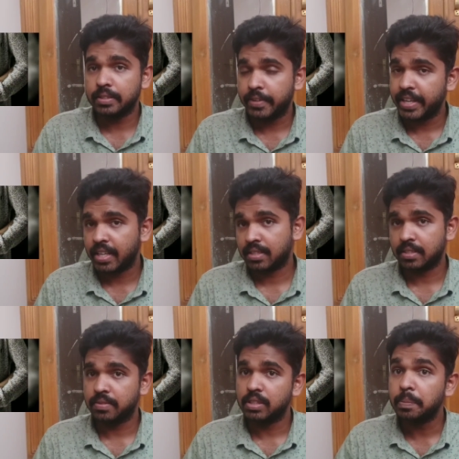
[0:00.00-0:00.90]

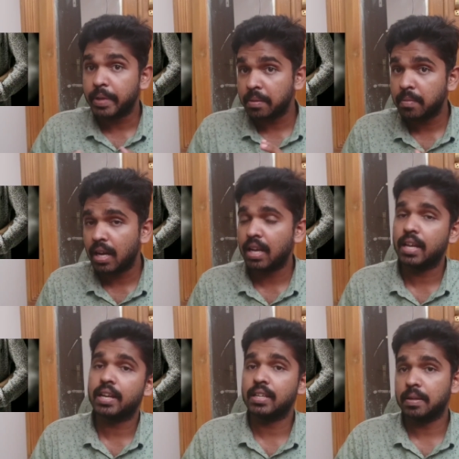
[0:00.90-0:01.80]
வேரியேஷன் வந்து
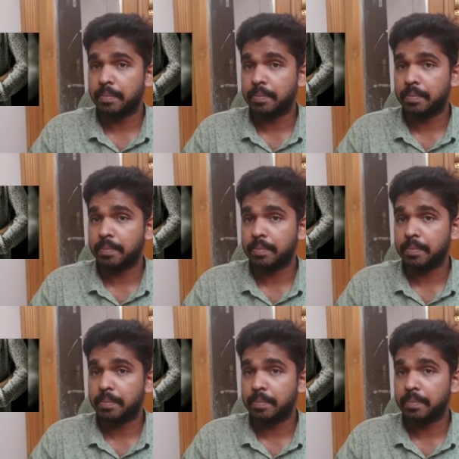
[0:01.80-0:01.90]
பெரும்பாலான